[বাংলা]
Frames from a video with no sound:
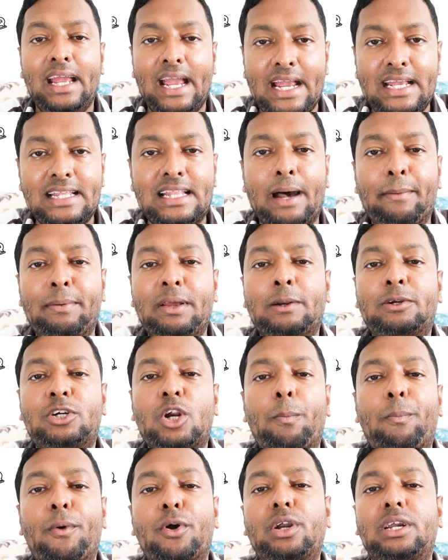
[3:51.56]
এই দাবির
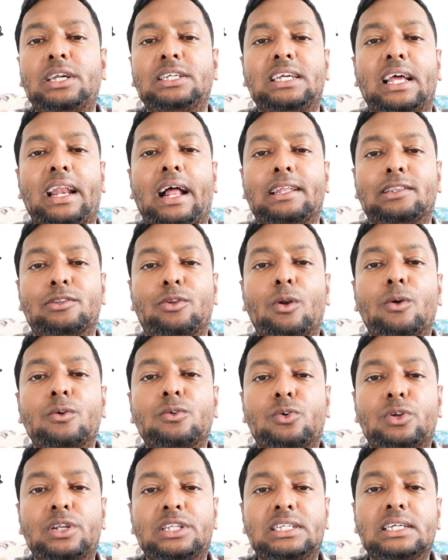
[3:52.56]
সপক্ষে যারা
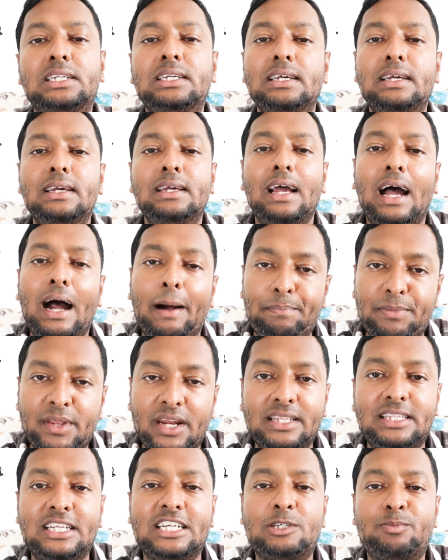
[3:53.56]
আন্দোলন করেছেন
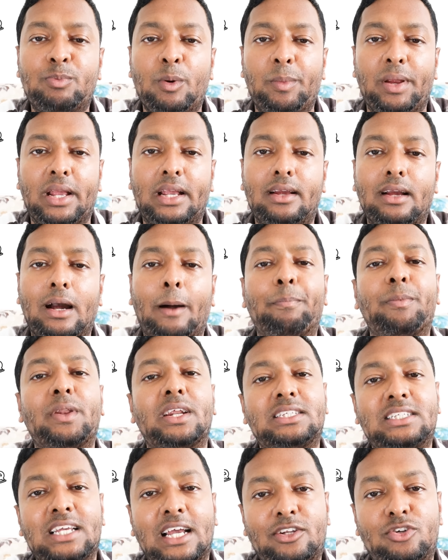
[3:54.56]
আপনারা দেশপ্রেমিক
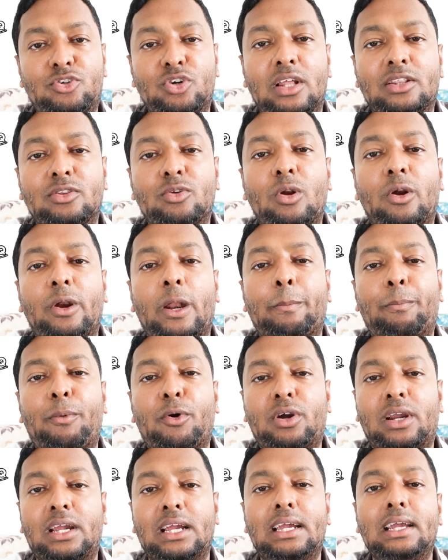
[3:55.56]
আপনারা ছাত্র আন্দোলনের
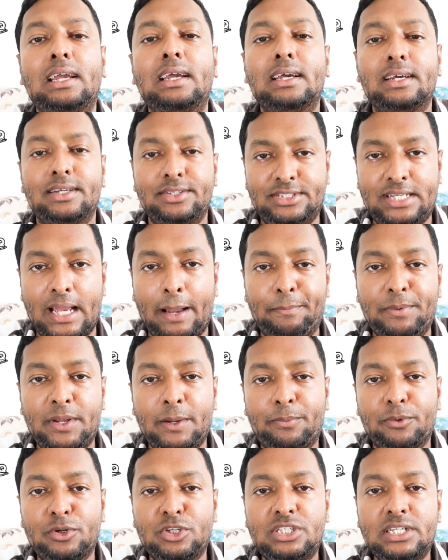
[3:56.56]
পক্ষে
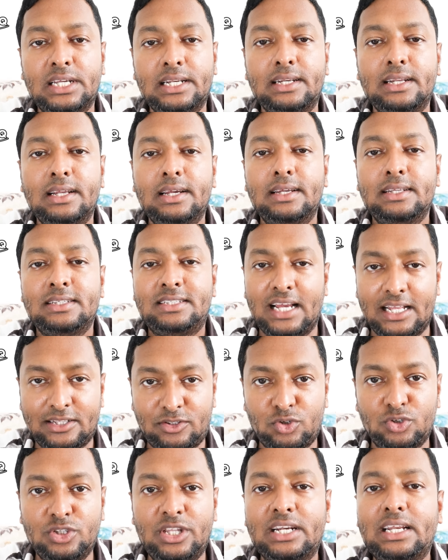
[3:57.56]
ঝাঁপিয়ে পড়েছেন
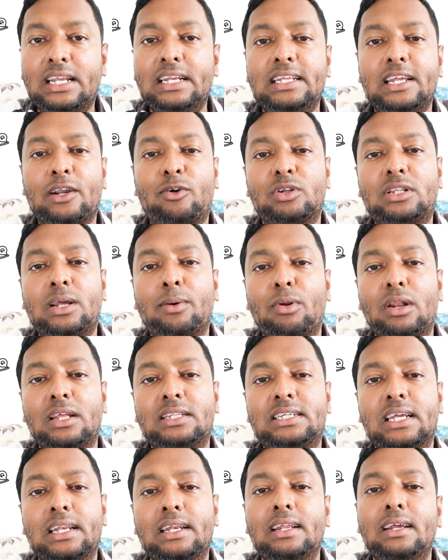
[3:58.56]
ছাত্রদেরকে নিয়ে কথা
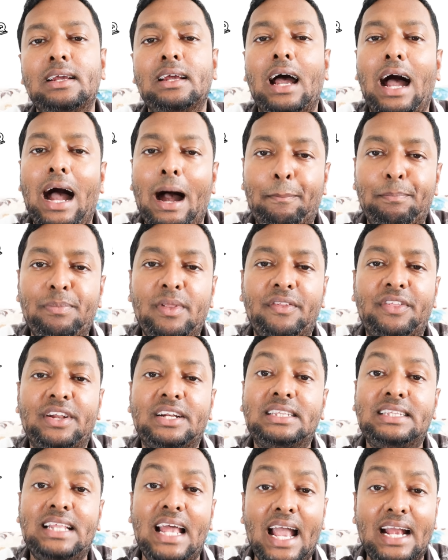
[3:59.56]
বলেছেন
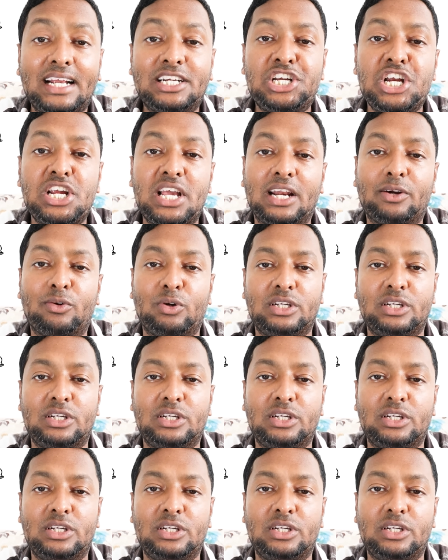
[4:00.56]
আপনাদের ত্যাগ স্বীকার